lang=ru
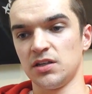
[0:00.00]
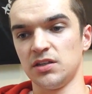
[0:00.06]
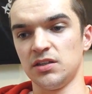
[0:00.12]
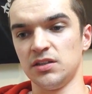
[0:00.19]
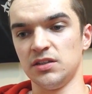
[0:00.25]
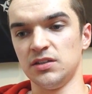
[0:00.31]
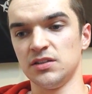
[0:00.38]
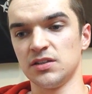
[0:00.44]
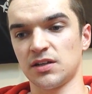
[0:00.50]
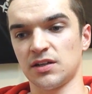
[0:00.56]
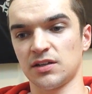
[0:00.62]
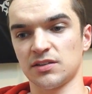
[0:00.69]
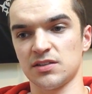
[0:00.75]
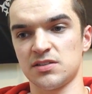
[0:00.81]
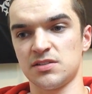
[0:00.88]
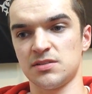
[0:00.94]
и я
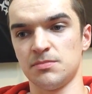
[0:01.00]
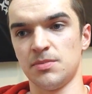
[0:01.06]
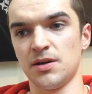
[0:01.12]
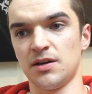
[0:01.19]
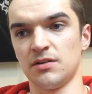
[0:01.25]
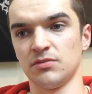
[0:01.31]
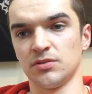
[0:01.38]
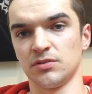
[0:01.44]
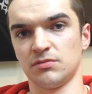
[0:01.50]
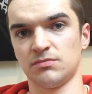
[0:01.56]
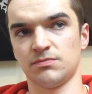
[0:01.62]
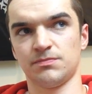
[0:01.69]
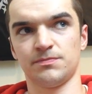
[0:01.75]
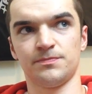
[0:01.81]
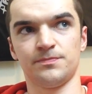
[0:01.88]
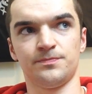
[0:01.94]
как-то себя вот
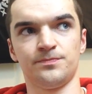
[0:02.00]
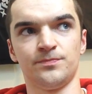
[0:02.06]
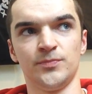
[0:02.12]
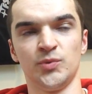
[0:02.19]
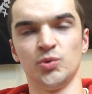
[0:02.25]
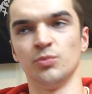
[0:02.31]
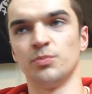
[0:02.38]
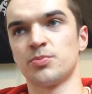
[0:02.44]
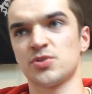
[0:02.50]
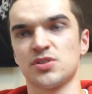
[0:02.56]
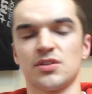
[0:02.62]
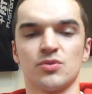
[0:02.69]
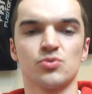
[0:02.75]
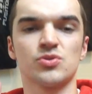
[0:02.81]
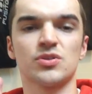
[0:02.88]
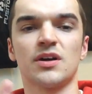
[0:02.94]
ну
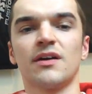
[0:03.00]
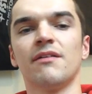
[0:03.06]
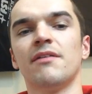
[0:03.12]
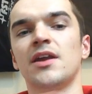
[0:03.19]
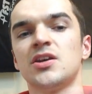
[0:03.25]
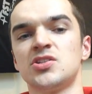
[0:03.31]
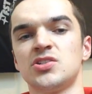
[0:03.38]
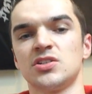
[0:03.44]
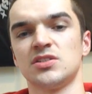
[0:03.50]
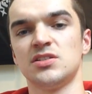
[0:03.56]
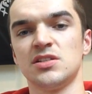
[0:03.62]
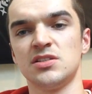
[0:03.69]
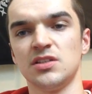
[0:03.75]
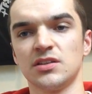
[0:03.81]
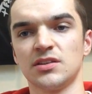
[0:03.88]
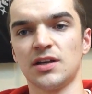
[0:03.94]
просто русскоговорящих
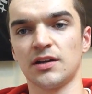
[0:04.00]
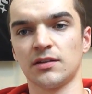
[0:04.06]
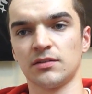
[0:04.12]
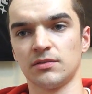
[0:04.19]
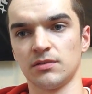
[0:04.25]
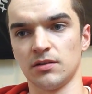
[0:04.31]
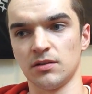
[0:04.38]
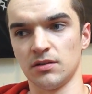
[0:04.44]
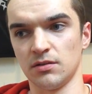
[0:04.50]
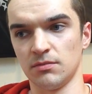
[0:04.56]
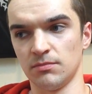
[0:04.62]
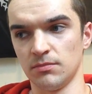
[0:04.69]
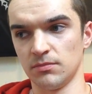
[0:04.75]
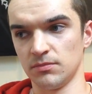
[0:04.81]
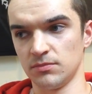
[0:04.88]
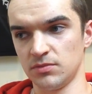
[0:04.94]
здесь не так
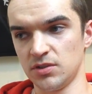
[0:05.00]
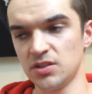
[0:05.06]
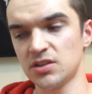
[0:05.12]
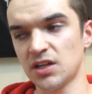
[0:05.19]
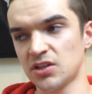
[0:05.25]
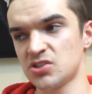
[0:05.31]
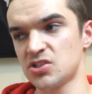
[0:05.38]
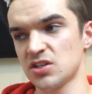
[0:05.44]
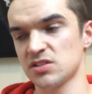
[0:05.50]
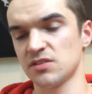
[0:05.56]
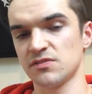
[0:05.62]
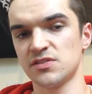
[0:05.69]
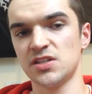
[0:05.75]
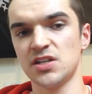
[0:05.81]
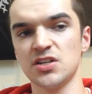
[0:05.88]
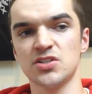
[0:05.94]
эм, не так часто
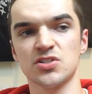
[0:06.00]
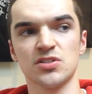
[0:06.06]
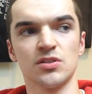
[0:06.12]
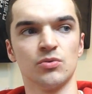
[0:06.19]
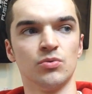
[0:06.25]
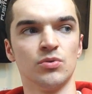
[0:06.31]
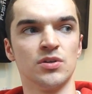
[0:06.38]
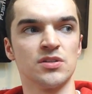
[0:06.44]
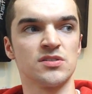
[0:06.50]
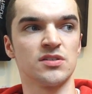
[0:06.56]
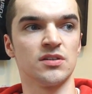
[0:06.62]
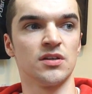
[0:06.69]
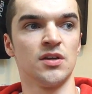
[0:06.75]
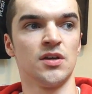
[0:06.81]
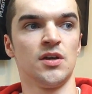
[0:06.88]
встретишь на улице,